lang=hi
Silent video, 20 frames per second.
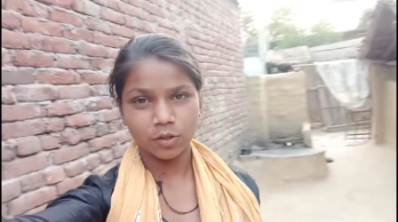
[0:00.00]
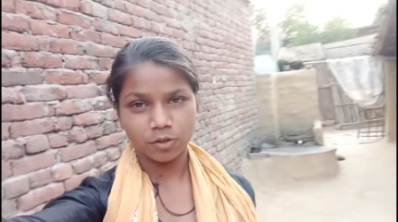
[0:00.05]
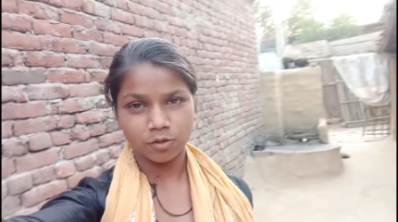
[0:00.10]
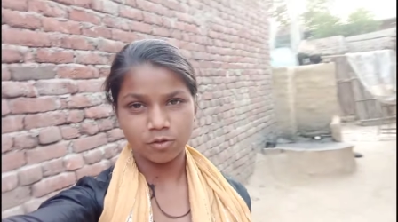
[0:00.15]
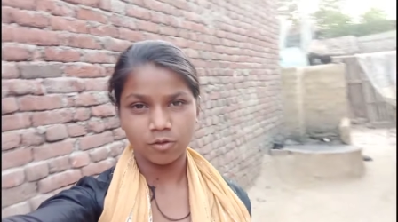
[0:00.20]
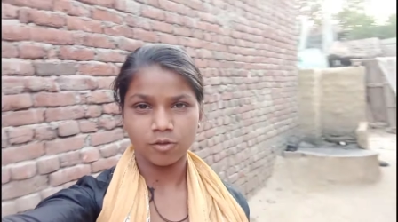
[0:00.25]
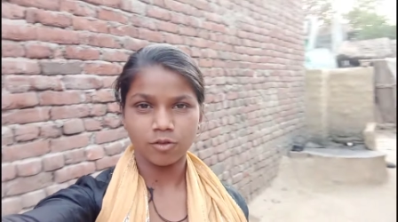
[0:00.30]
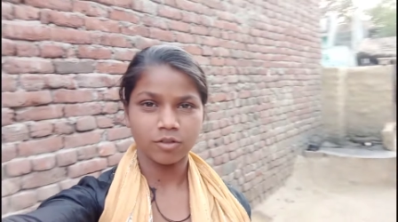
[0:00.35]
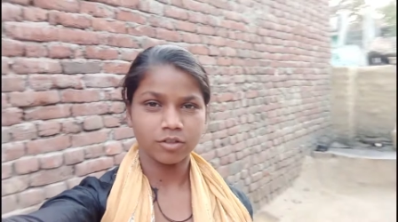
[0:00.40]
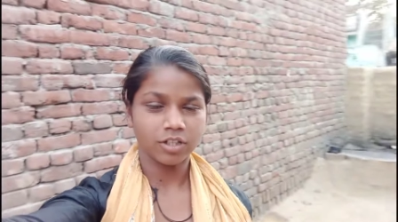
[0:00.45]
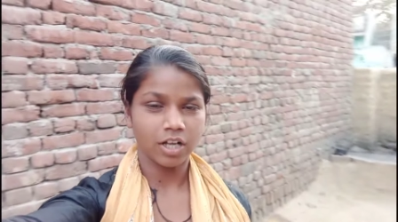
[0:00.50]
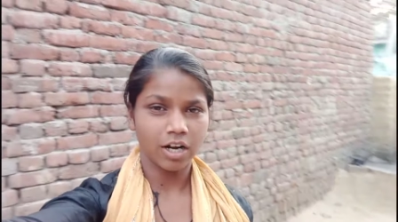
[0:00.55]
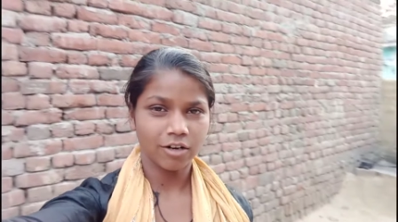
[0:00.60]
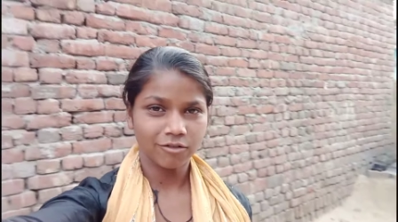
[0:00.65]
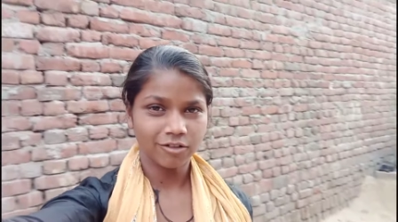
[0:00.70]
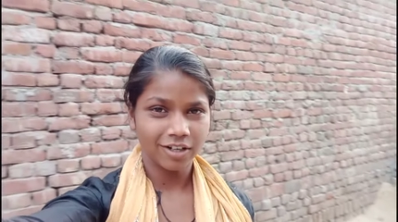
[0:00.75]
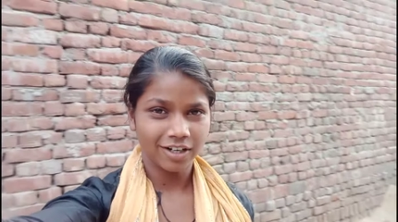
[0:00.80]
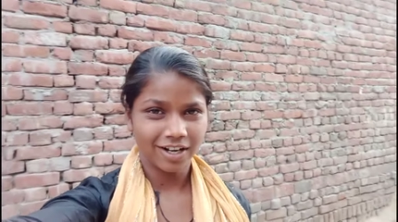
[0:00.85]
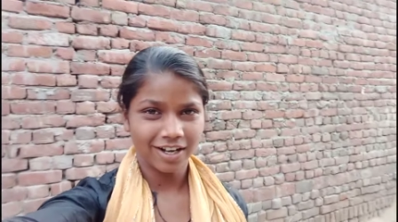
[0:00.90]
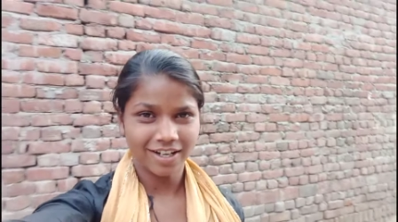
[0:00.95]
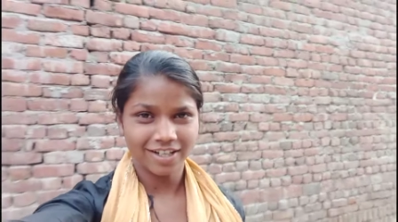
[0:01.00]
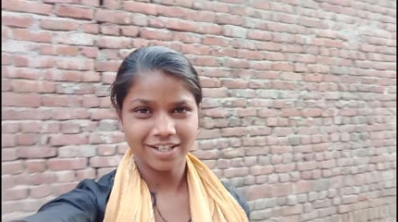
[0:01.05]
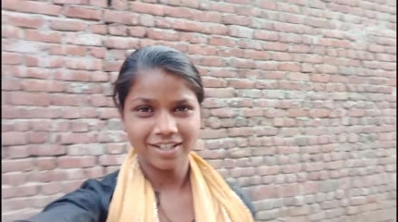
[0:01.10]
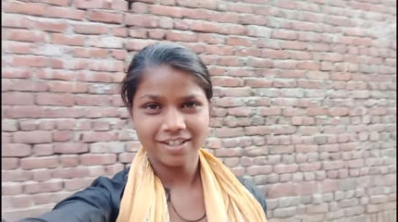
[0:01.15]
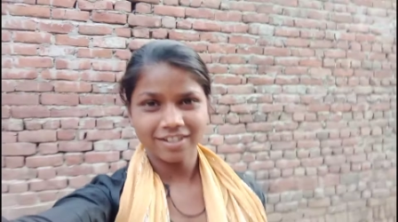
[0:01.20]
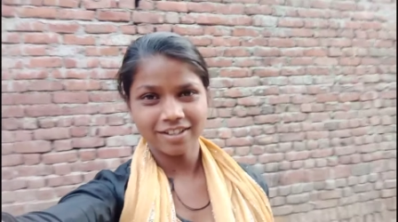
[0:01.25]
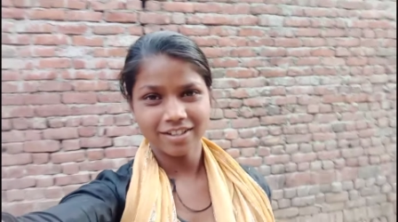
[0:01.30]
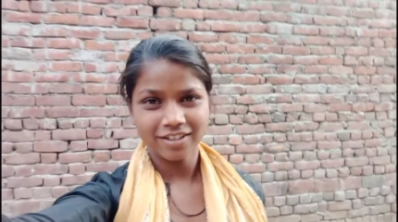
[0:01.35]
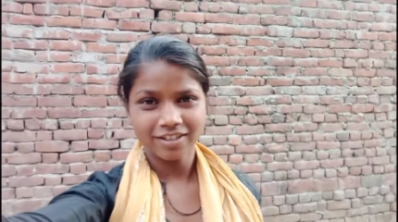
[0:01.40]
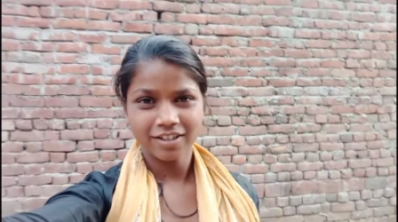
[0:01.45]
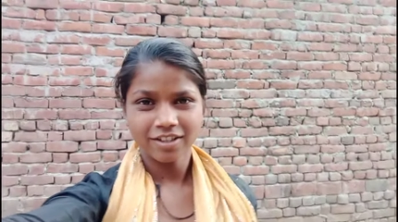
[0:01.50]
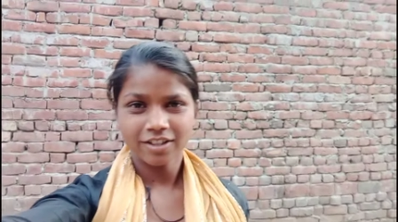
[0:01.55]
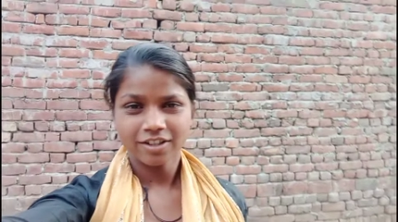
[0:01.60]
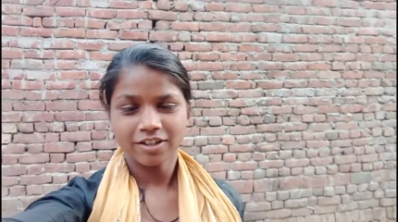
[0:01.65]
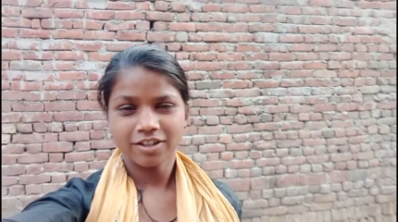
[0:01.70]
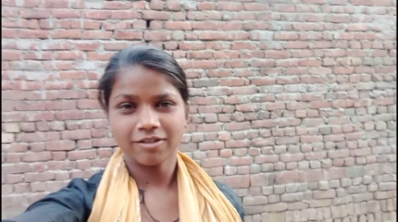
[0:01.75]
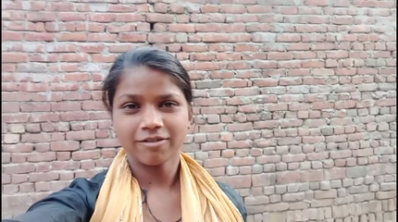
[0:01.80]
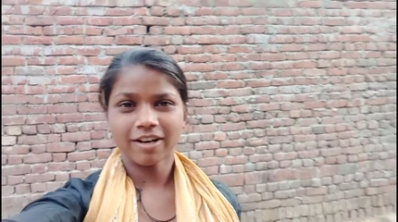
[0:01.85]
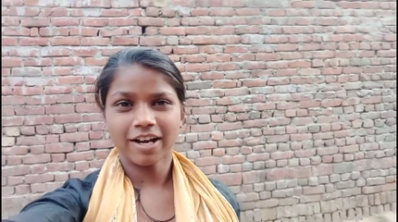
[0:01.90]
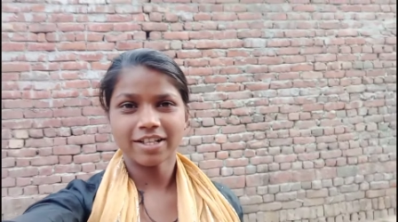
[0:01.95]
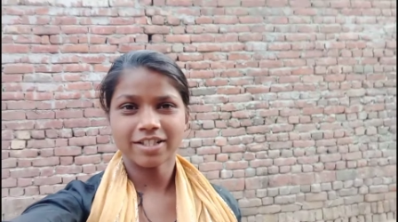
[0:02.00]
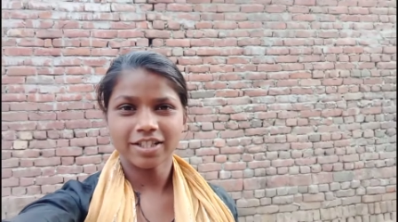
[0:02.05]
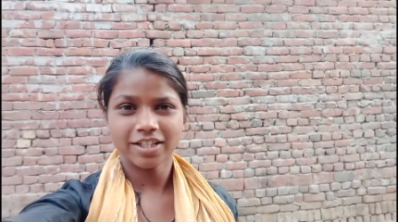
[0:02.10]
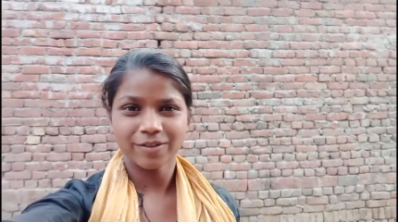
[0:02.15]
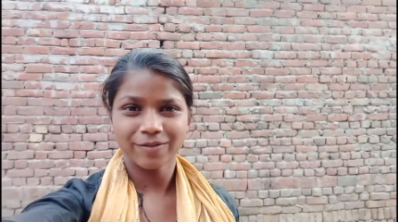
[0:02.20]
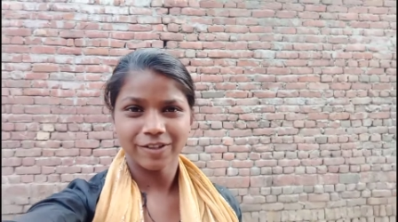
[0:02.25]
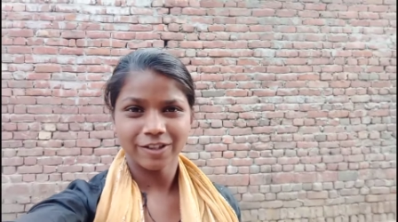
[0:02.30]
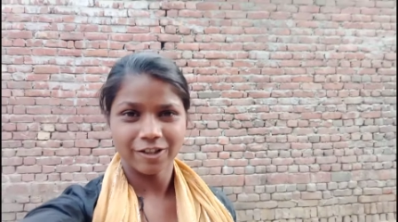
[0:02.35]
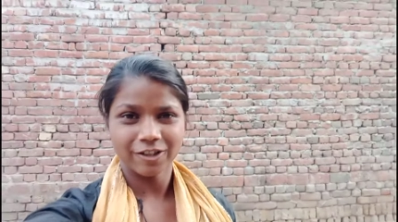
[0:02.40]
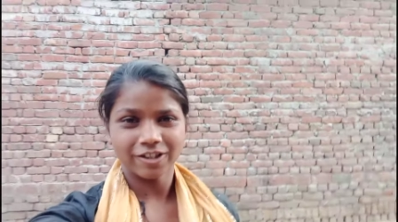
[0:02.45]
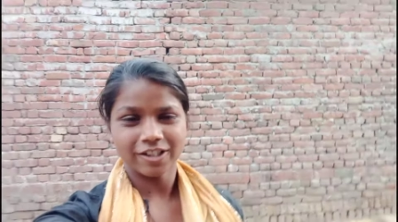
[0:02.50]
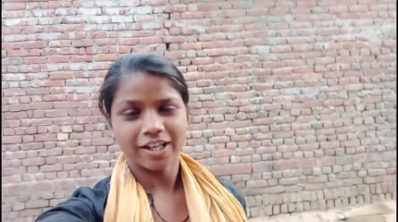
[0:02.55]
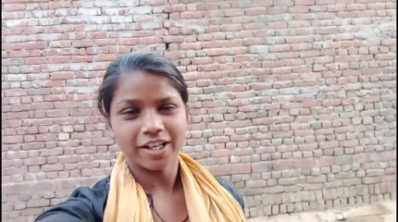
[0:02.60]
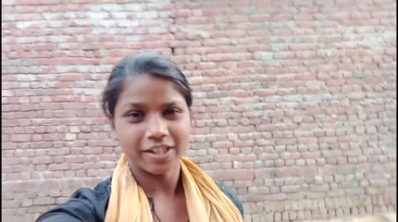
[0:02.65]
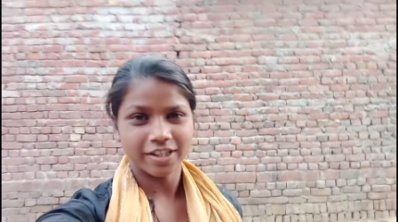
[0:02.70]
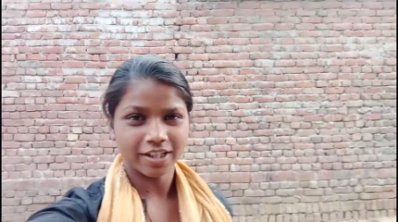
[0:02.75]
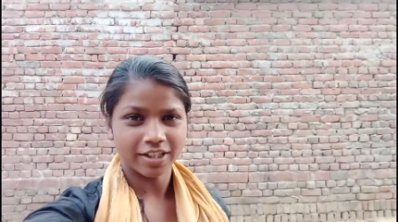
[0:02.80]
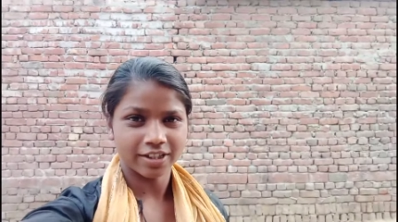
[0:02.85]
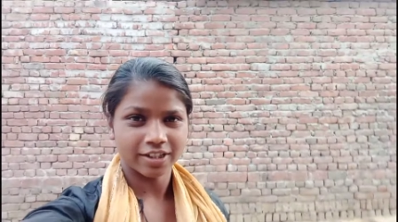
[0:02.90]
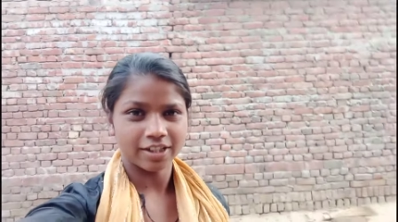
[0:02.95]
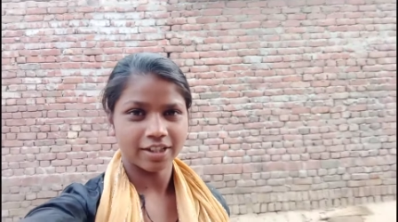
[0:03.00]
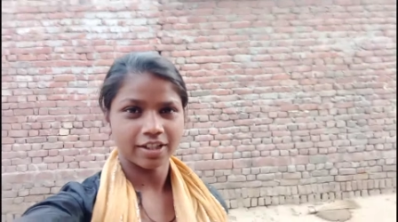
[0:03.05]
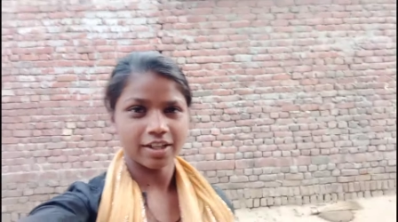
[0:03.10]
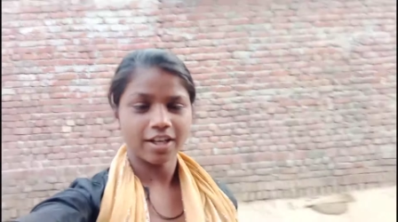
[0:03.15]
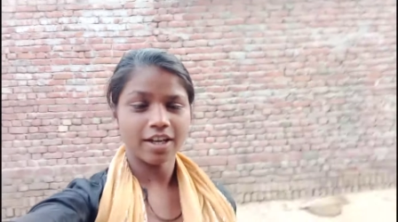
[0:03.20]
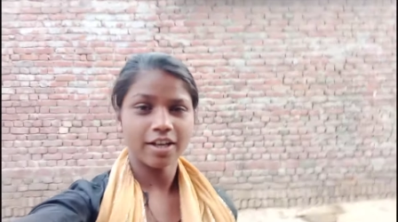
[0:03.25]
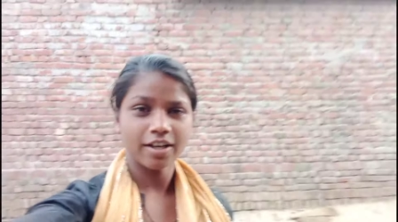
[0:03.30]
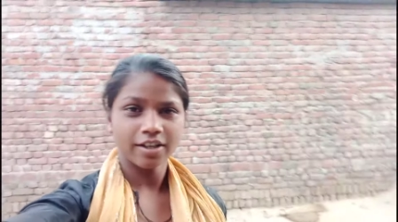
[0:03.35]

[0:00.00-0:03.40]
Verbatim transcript: दो दो लोग झाड़ू लगा रहे हैं तो आज की वीडियो यहीं तक ठीक